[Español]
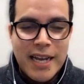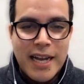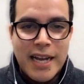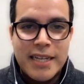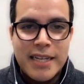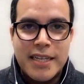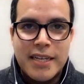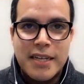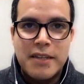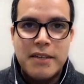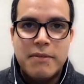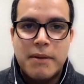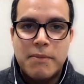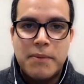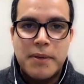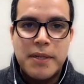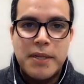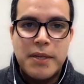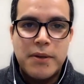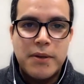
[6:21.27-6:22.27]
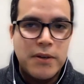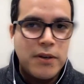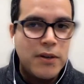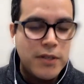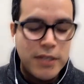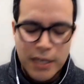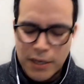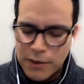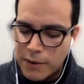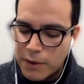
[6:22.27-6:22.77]
hasta que mi papá dijo,
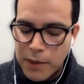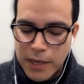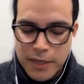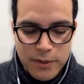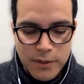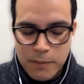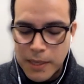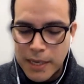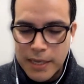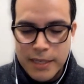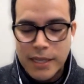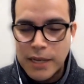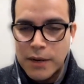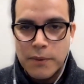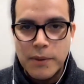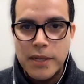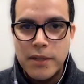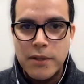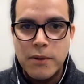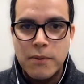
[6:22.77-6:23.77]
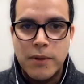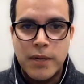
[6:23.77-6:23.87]
no, ya no aguanto más este ruido,